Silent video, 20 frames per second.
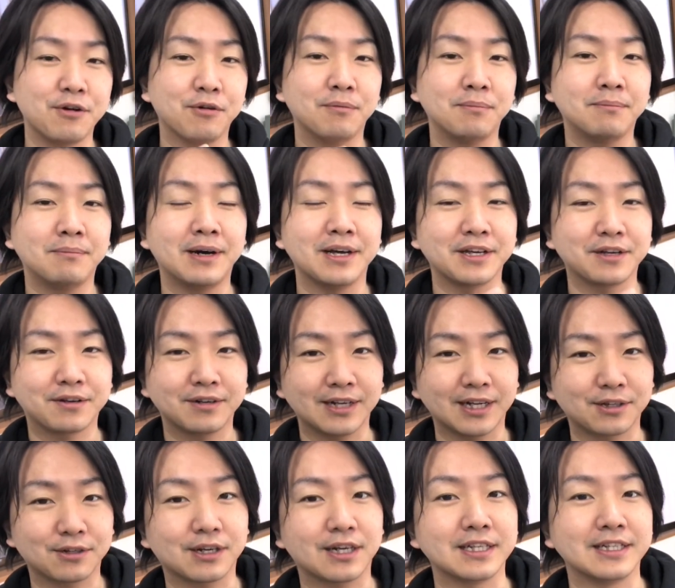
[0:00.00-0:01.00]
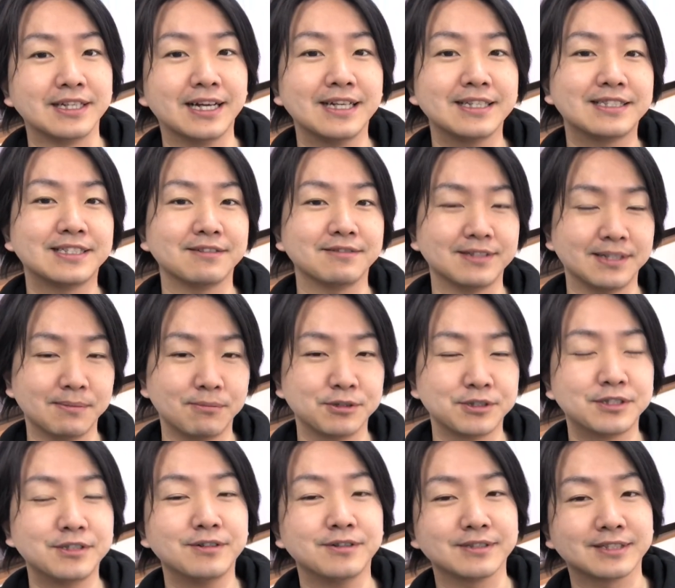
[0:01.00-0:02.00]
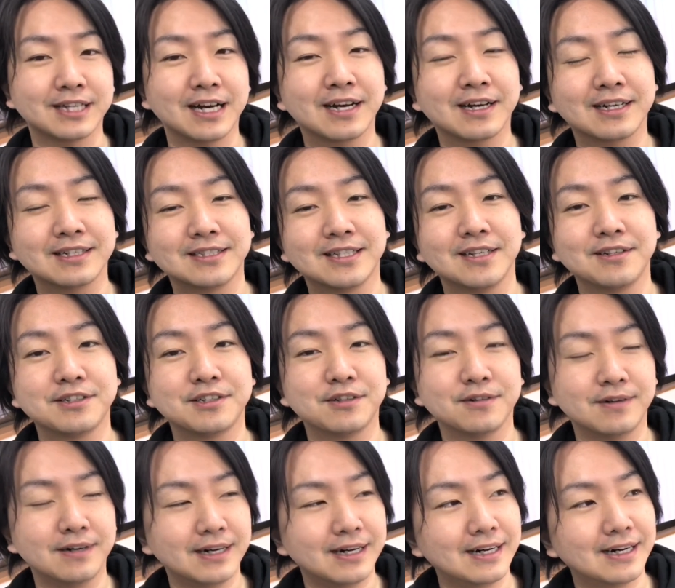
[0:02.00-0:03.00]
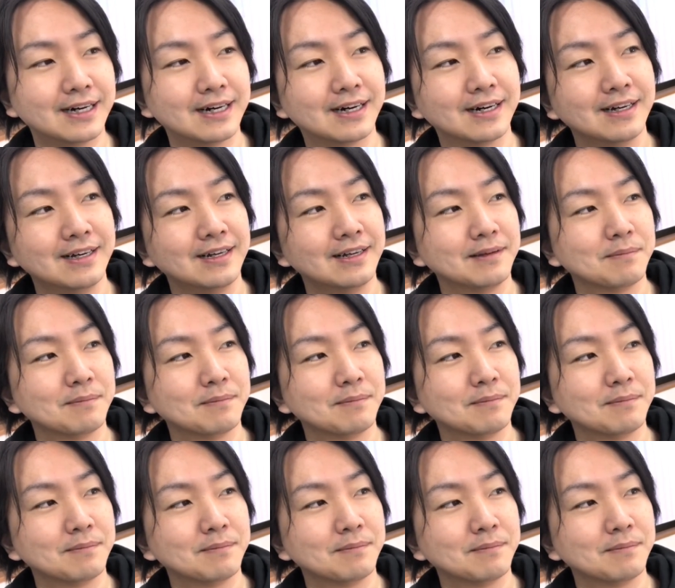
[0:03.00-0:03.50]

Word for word: 4万いくらとかになっちゃうんで、もちろん参加してる人は、